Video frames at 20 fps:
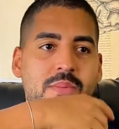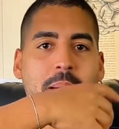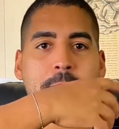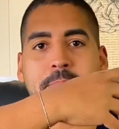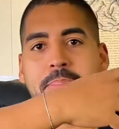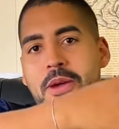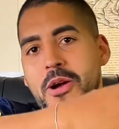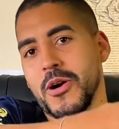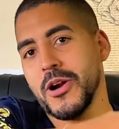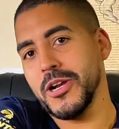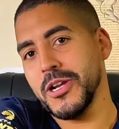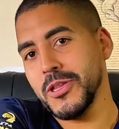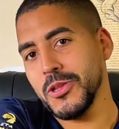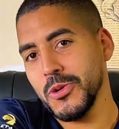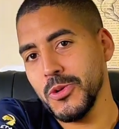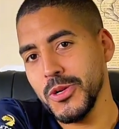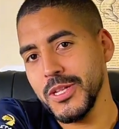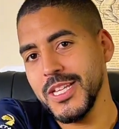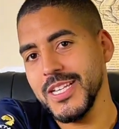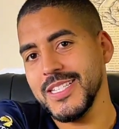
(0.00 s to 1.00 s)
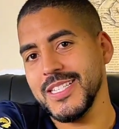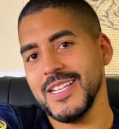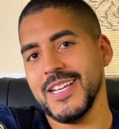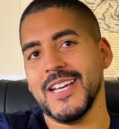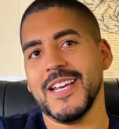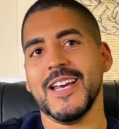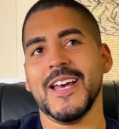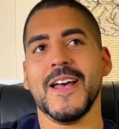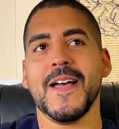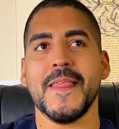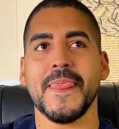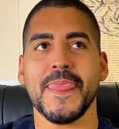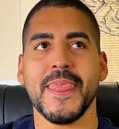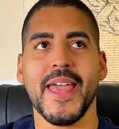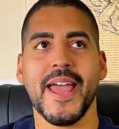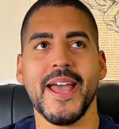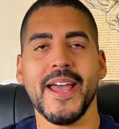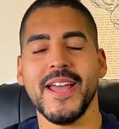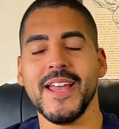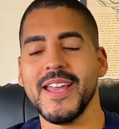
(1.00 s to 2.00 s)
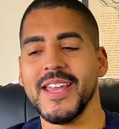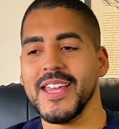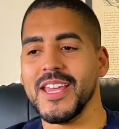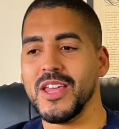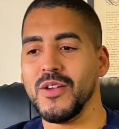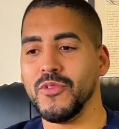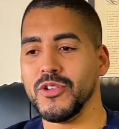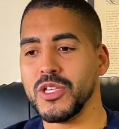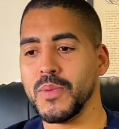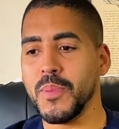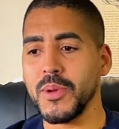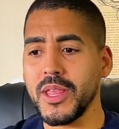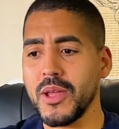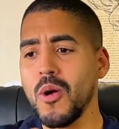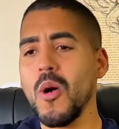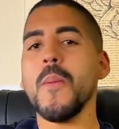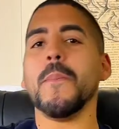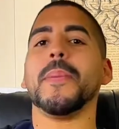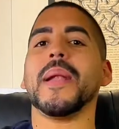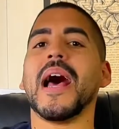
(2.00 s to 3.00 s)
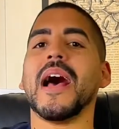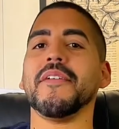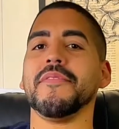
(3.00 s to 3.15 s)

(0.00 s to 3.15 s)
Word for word: a pior de todas, né? E você poder comprar à